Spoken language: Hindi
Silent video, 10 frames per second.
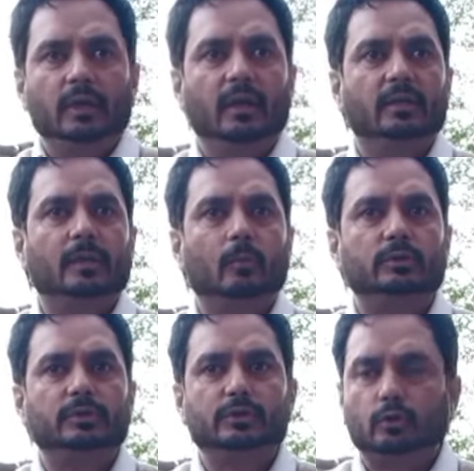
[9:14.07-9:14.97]
उन्हीं नरेंद्र
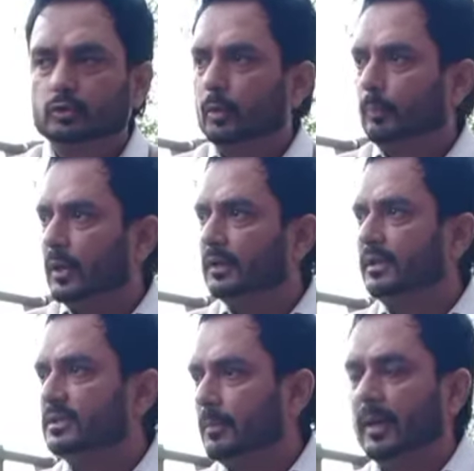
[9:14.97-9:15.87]
मोदी जी को जो पुनः
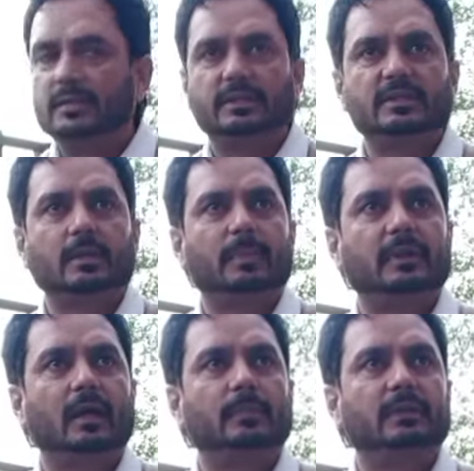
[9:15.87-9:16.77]
तीसरी बार इस देश के
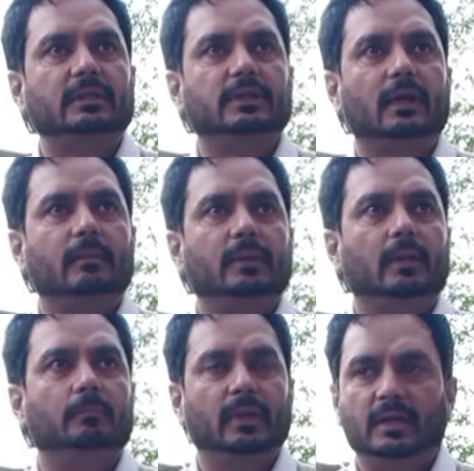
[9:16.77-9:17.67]
प्रधानमंत्री जा रहे
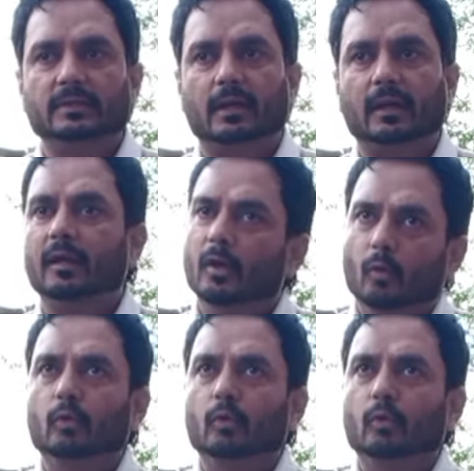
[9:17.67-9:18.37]
हैं बनने जा रहे हैं